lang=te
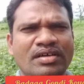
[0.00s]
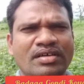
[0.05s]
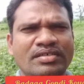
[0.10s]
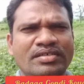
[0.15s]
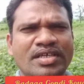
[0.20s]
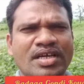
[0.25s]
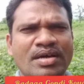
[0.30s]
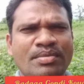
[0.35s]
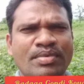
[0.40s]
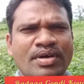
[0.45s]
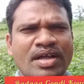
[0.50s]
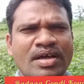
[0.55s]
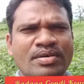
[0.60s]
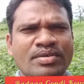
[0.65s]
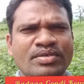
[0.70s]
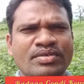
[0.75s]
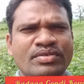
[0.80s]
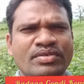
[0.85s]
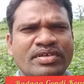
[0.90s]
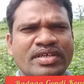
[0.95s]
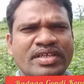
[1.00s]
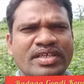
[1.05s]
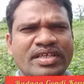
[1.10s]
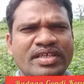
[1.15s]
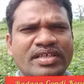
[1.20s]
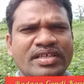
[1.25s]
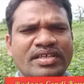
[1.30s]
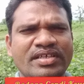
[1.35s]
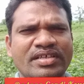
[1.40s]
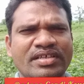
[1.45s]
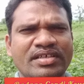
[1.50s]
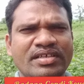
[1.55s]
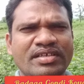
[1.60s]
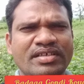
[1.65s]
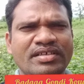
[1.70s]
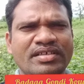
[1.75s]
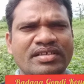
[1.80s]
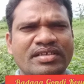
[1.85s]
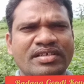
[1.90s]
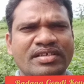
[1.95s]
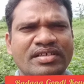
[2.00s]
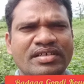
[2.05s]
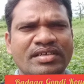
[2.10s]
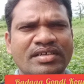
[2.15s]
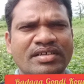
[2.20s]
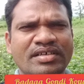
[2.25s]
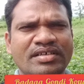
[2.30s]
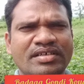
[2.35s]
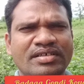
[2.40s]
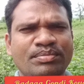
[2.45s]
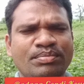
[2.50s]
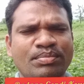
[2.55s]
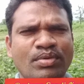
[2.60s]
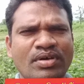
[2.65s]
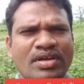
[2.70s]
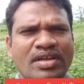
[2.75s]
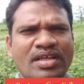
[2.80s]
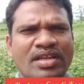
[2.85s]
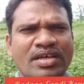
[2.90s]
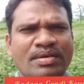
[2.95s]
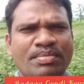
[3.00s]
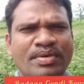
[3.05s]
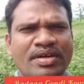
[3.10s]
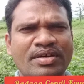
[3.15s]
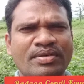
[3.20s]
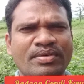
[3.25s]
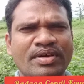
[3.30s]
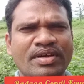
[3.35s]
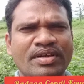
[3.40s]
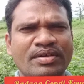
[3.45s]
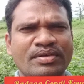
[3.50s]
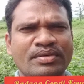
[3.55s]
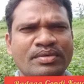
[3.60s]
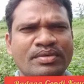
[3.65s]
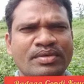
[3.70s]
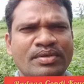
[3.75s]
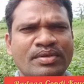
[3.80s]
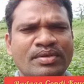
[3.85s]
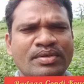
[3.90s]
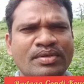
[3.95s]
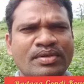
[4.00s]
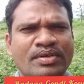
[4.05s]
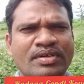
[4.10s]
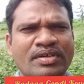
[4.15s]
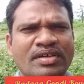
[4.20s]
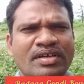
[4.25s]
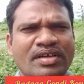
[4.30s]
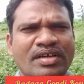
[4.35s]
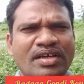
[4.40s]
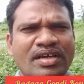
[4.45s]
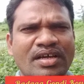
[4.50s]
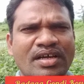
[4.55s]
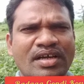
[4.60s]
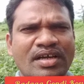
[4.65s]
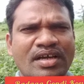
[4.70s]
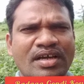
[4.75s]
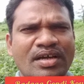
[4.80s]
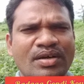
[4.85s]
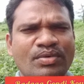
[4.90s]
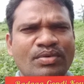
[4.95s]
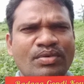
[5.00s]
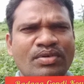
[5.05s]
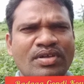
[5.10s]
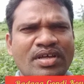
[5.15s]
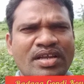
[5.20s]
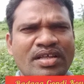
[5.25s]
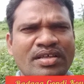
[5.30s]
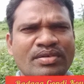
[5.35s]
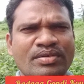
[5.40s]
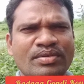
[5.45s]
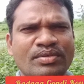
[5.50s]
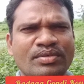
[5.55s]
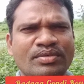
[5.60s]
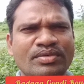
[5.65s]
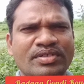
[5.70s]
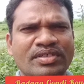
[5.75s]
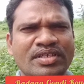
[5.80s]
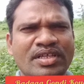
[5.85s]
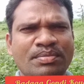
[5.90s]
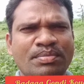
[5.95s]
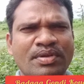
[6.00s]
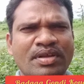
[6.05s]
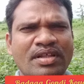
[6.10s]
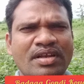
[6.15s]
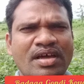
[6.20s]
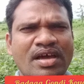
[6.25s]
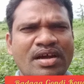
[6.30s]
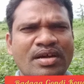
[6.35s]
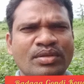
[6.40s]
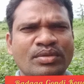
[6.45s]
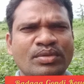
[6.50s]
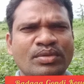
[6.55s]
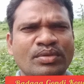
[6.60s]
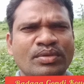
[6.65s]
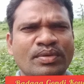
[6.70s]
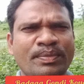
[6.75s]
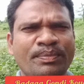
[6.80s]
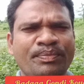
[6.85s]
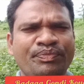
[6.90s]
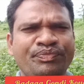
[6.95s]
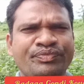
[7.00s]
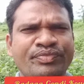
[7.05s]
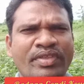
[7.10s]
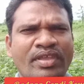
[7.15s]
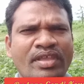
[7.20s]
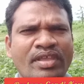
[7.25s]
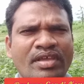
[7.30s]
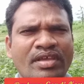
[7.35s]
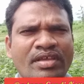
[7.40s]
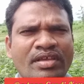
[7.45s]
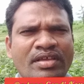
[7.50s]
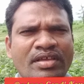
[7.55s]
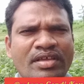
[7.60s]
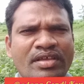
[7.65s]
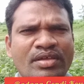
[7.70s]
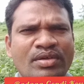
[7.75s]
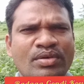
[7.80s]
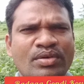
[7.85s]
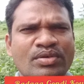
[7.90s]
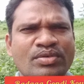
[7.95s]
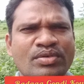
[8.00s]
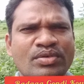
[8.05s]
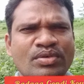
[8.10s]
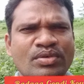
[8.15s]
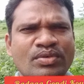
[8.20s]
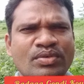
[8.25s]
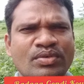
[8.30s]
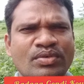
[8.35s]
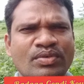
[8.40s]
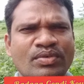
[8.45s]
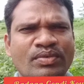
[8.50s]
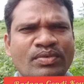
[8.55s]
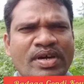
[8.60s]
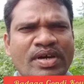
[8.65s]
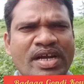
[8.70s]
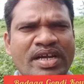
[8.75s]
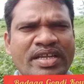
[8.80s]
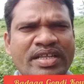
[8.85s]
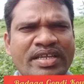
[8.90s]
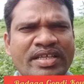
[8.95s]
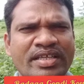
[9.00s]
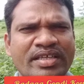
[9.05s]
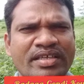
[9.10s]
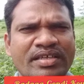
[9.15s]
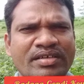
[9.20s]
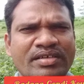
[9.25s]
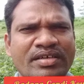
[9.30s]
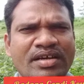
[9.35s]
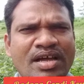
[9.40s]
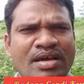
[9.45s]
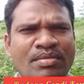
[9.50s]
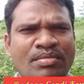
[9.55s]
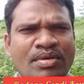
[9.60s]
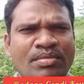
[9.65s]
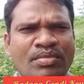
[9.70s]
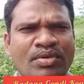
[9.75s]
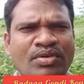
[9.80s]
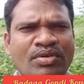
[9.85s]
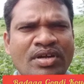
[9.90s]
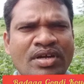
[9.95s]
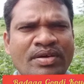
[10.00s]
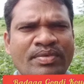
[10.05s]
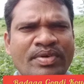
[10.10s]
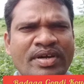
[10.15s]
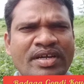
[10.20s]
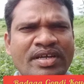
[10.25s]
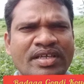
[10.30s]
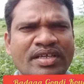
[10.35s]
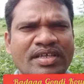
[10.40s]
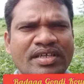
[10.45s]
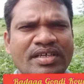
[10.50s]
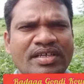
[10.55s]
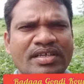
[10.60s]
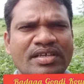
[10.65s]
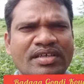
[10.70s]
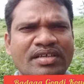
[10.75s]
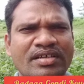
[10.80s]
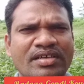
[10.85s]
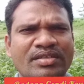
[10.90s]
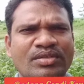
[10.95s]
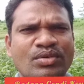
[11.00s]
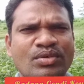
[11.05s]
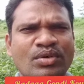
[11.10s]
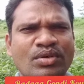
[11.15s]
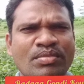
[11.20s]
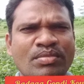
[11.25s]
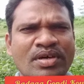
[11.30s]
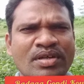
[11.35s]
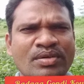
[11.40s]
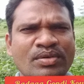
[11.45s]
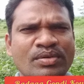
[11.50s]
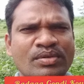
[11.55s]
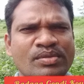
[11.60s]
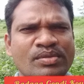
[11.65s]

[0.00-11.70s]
జామర్ హౌస్ నుండి పోలాల పండుగ వరకు ఆ గుర్రాలను చిన్నపిల్లలు ఆడుతూ ఈరోజు వాటిని గ్రామంలో ఉన్నటువంటి దోమలు